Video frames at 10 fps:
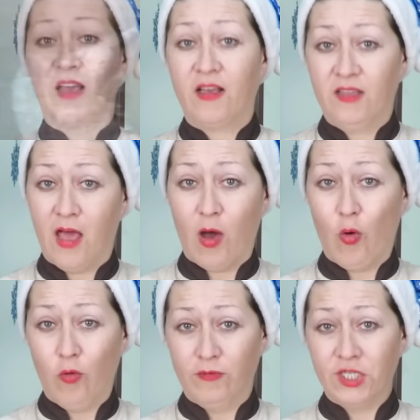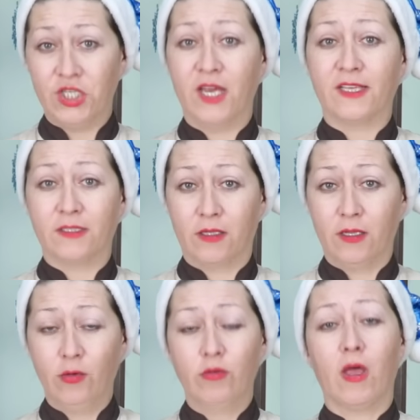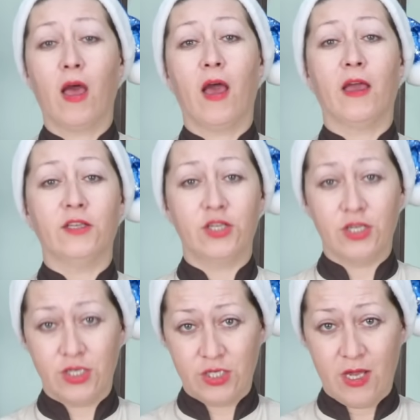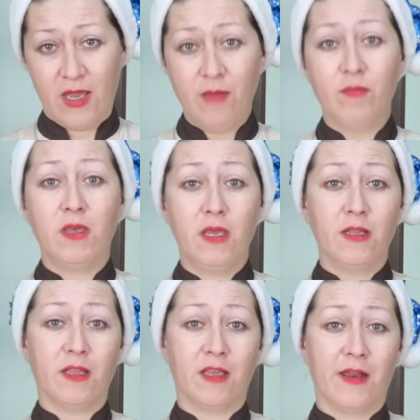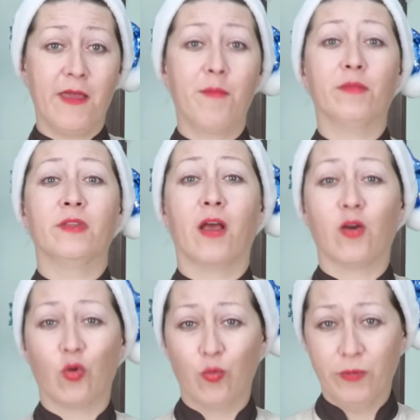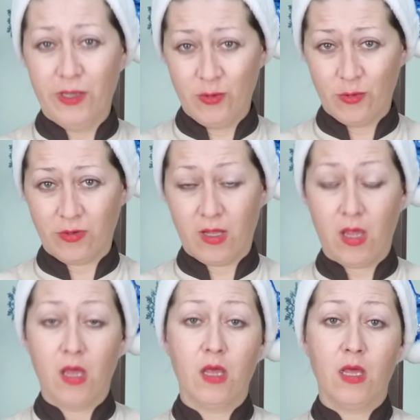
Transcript: Когда овощи остынут, очищаем и натираем на крупной терке.